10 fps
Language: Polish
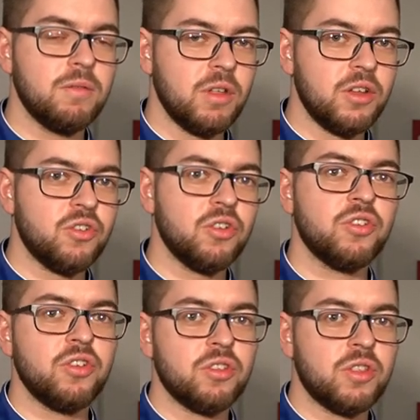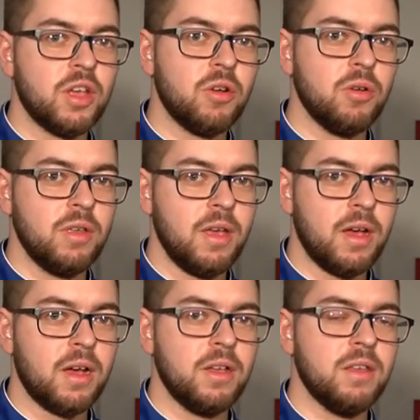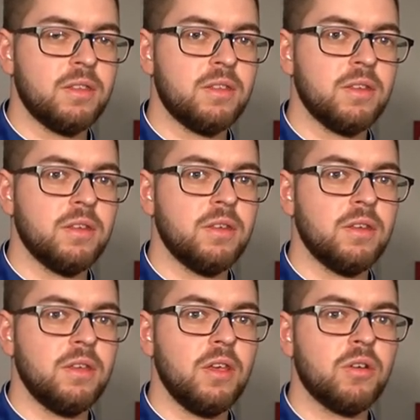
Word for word: w zależności od tego, jaka jest e, jej